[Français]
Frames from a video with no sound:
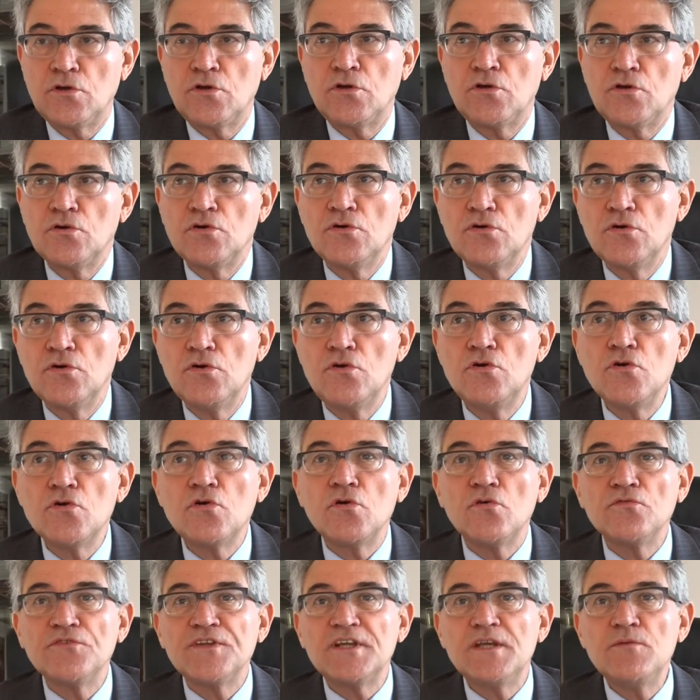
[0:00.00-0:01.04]
que le
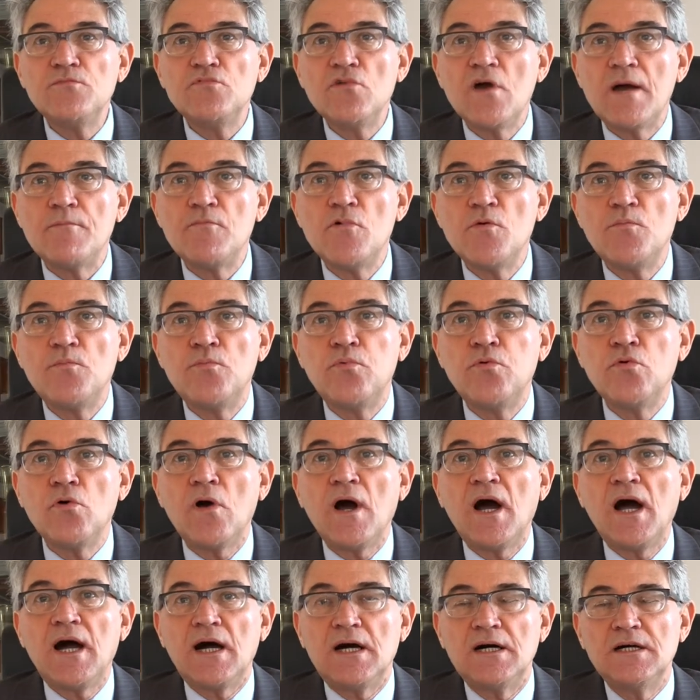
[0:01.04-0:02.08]
contribuable
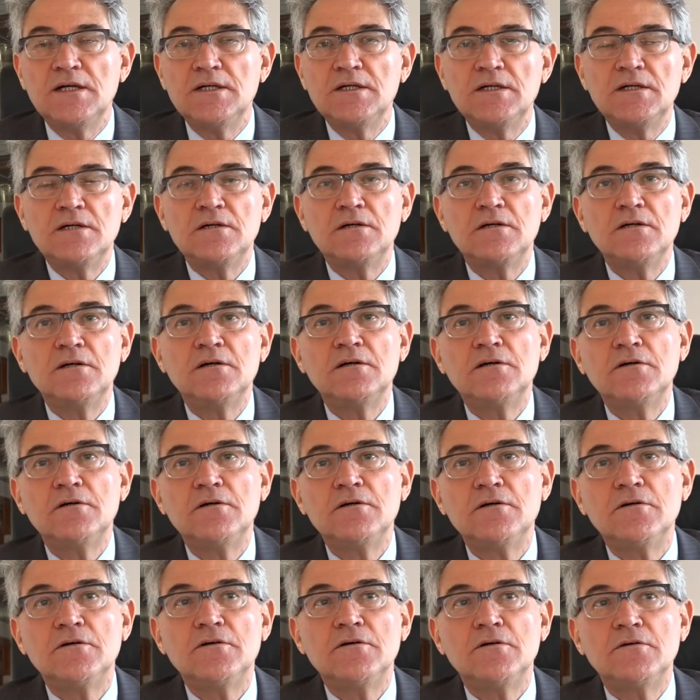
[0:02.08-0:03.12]
pourra
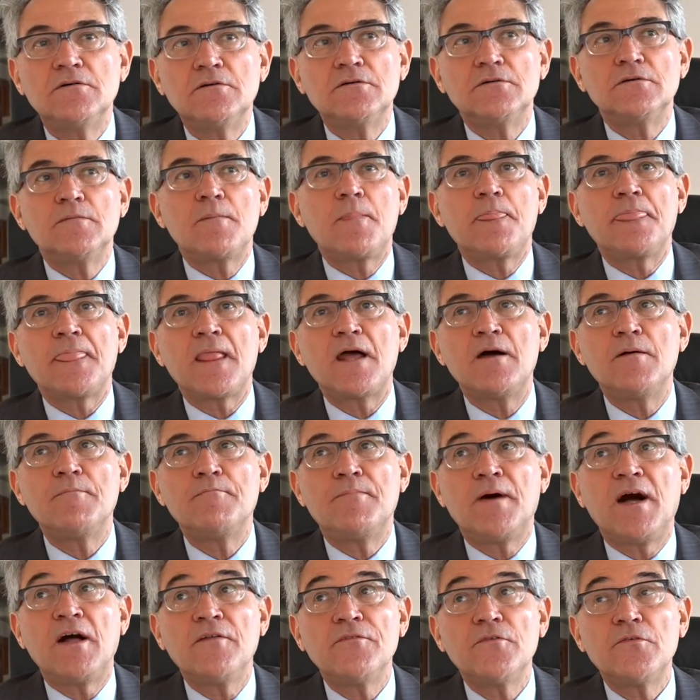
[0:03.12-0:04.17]

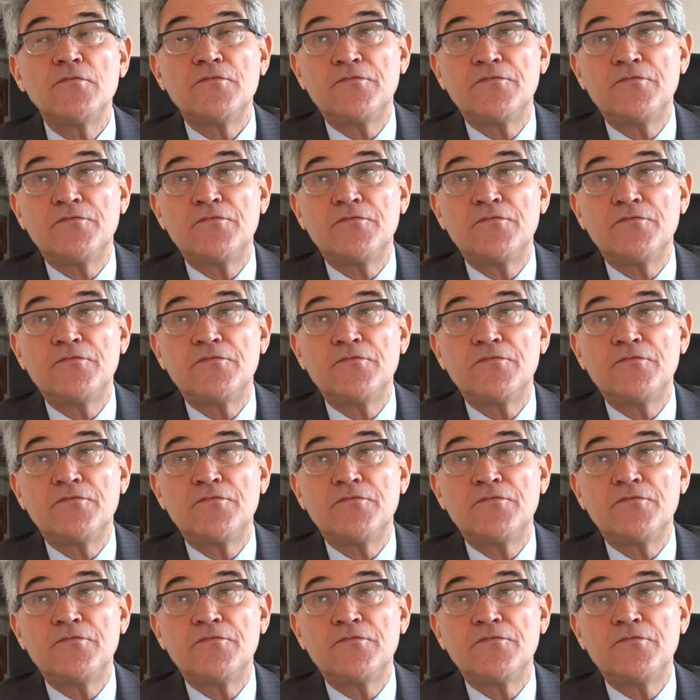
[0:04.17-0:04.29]
euh,